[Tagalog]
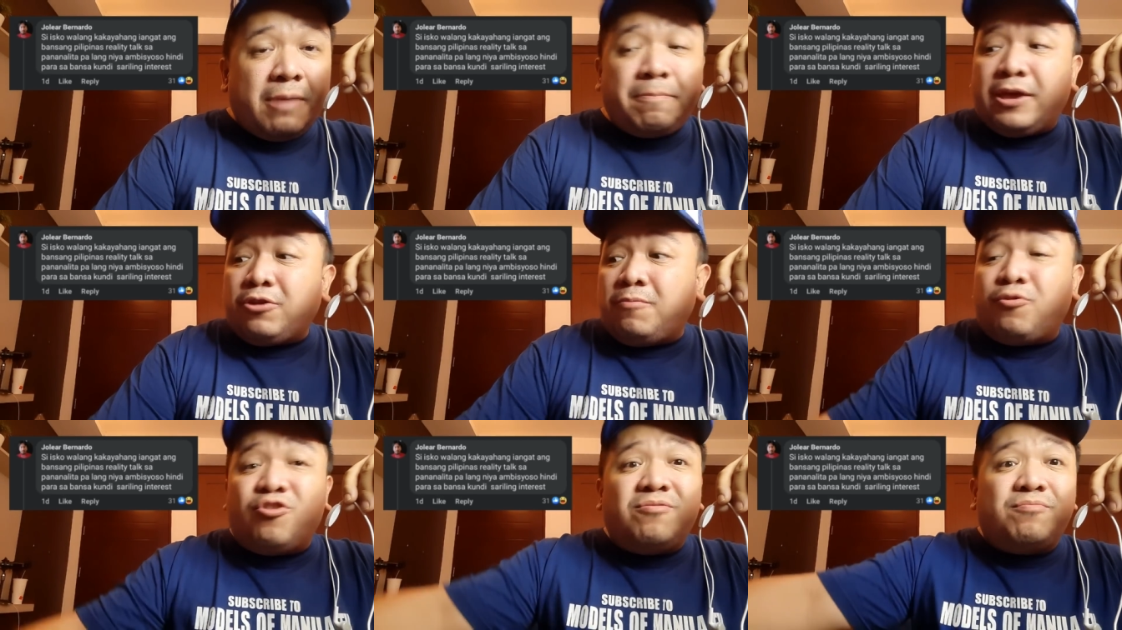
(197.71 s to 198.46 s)
Eh, pero
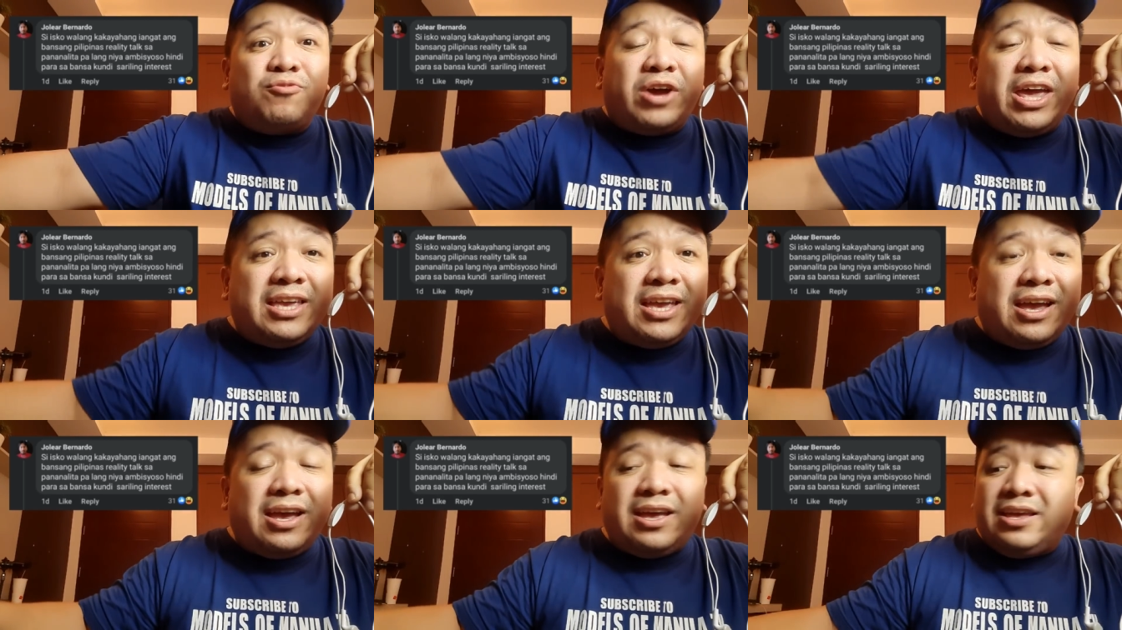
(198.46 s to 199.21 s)
buong buhay
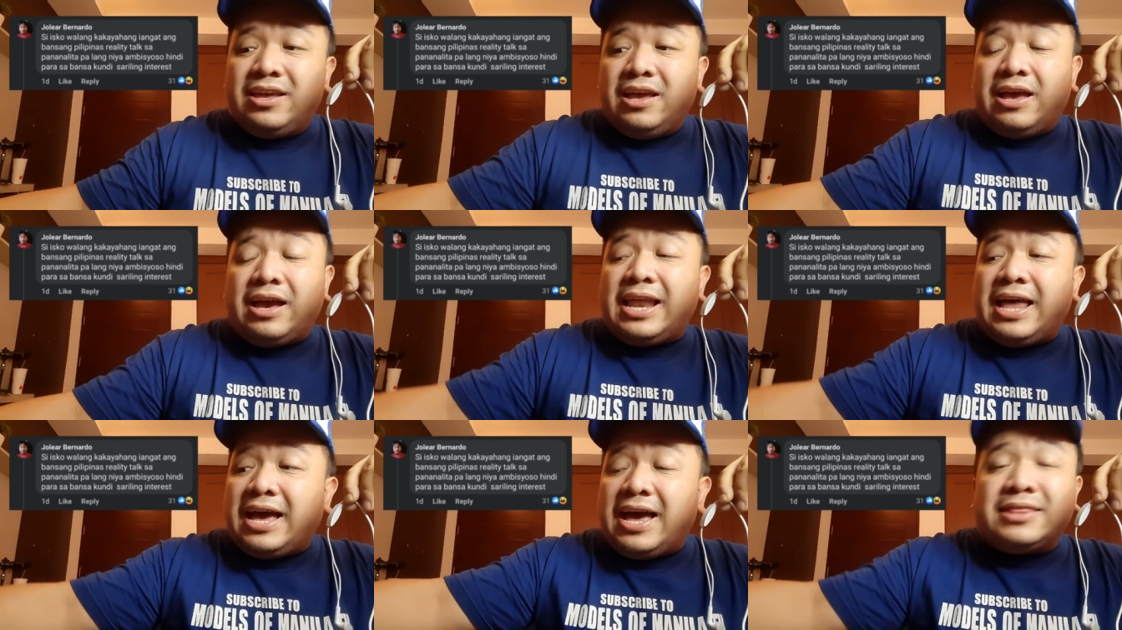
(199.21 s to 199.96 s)
niya,
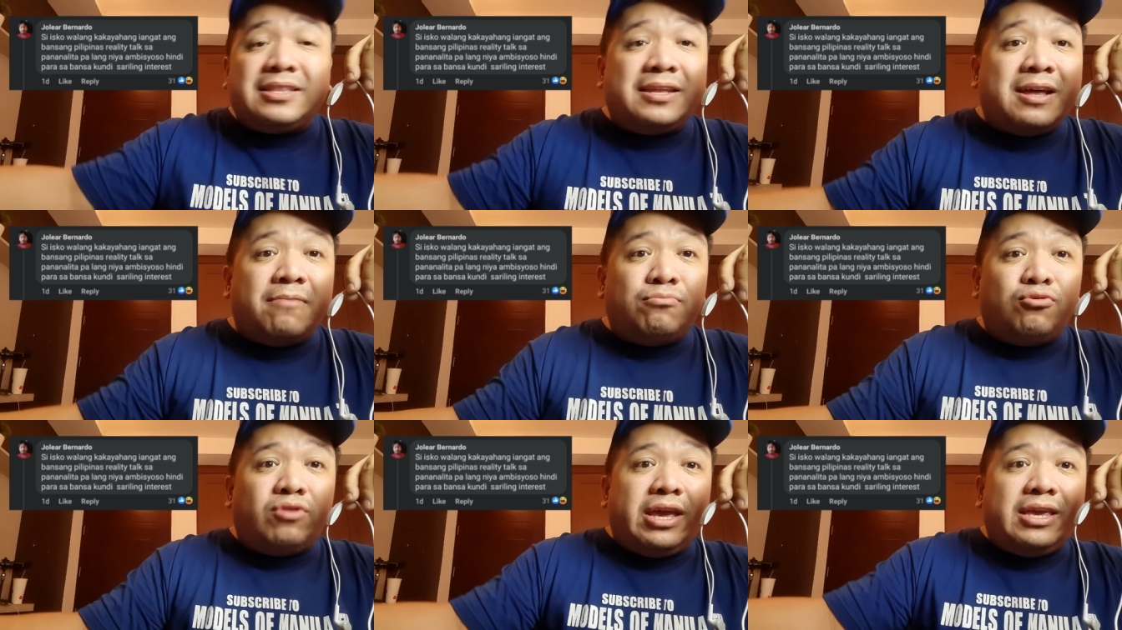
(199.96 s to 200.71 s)
kalahati ng
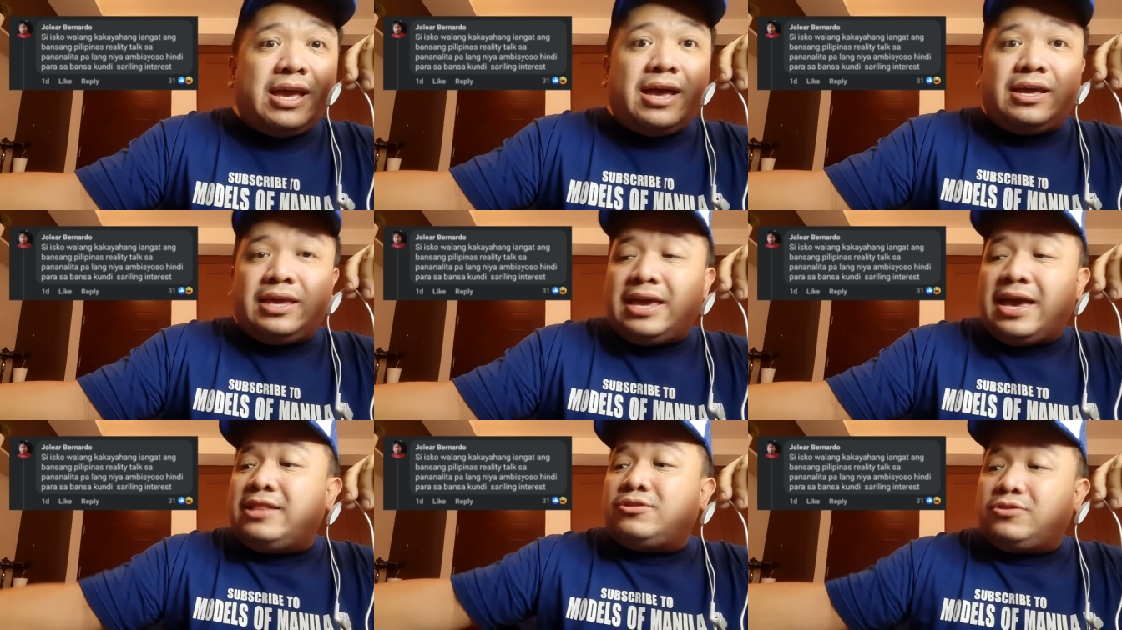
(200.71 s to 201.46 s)
buhay niya,
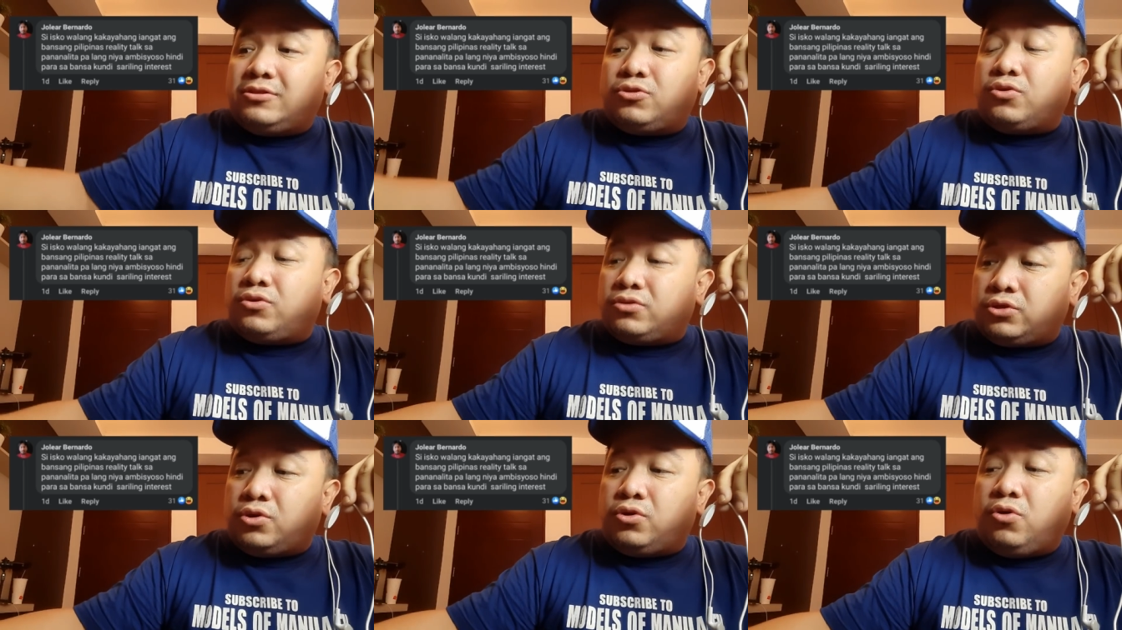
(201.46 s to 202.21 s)
he had to,
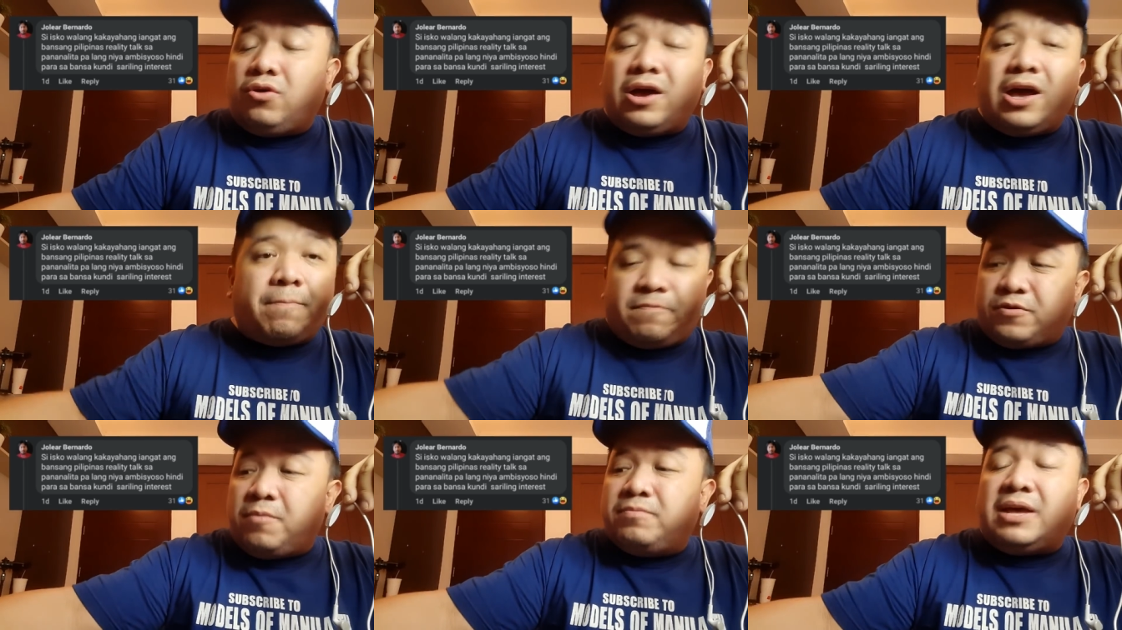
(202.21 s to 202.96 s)
to go
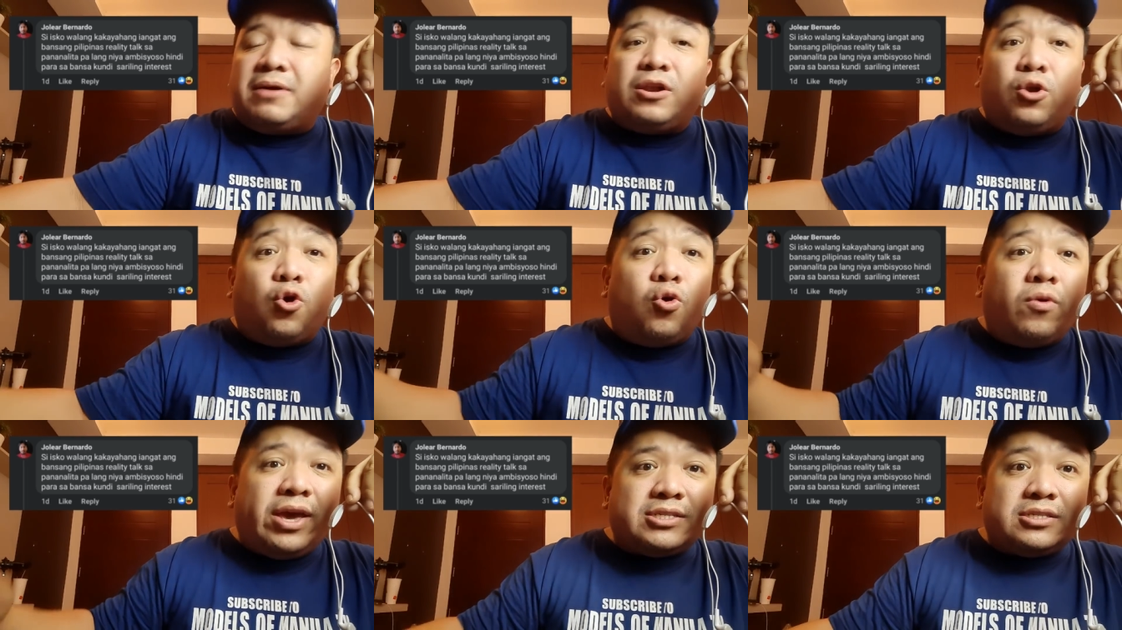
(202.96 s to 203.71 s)
up from the
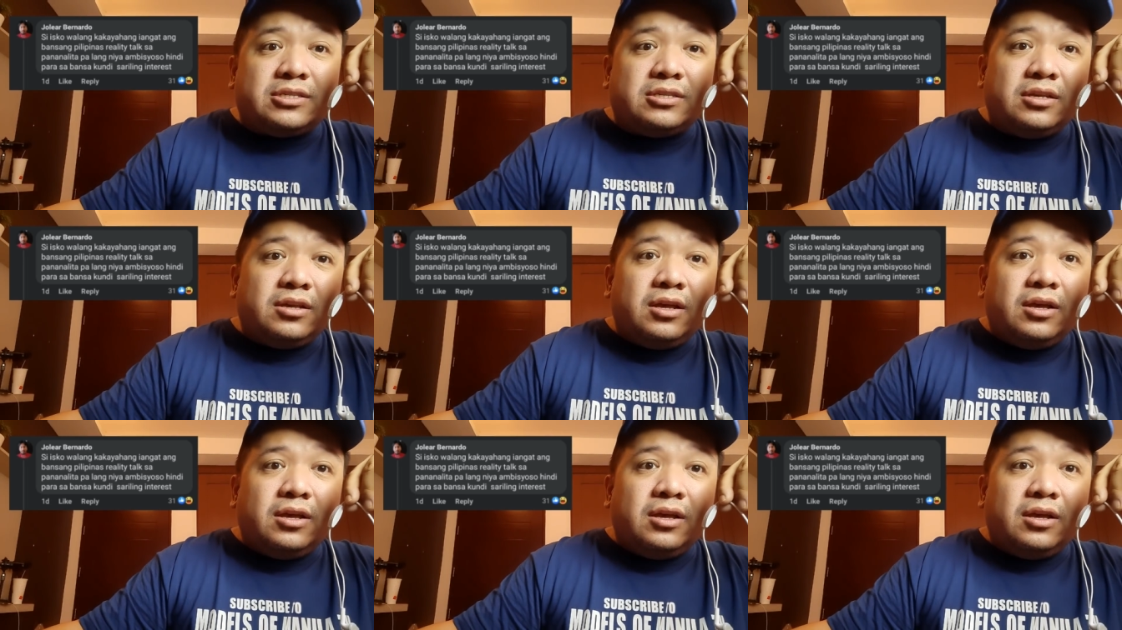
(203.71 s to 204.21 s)
lowest